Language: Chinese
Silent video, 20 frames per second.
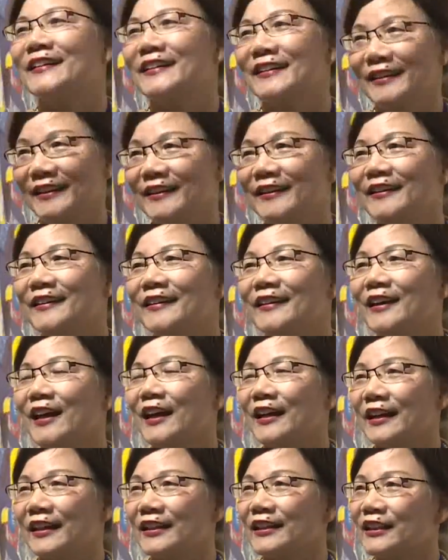哎，
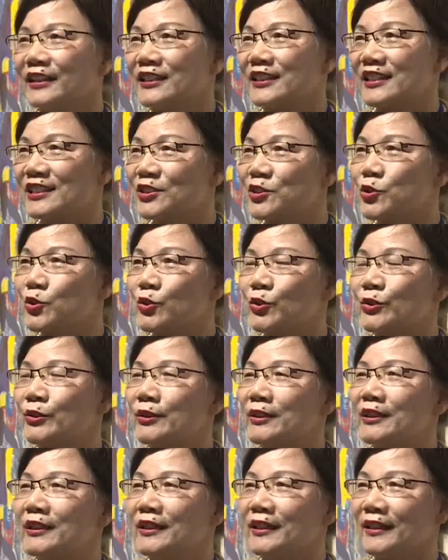啊，甲迄个情绪，
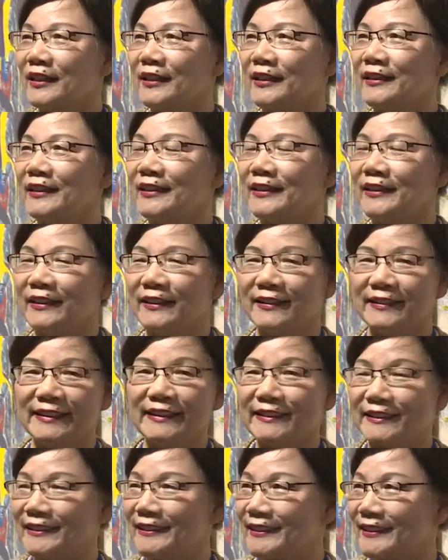甲迄个
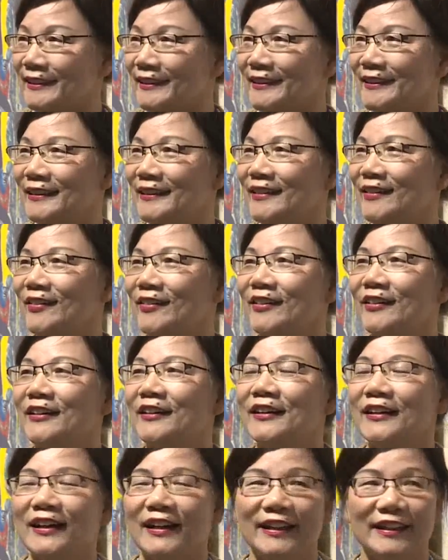个性，吼，
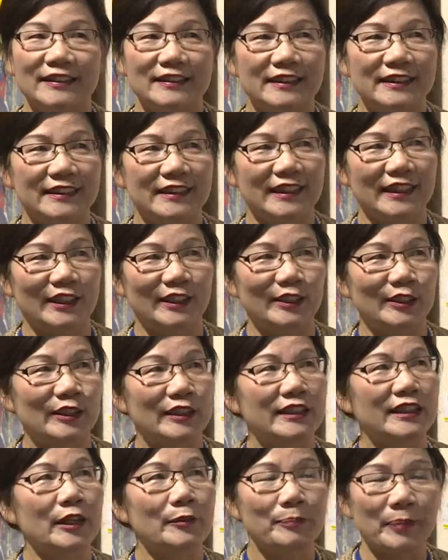啊，去甲
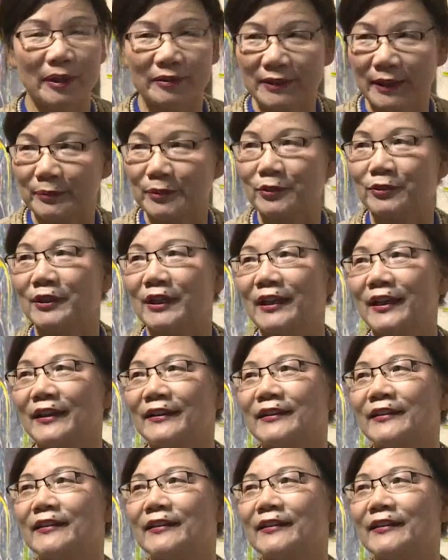去甲表达出来，安尼。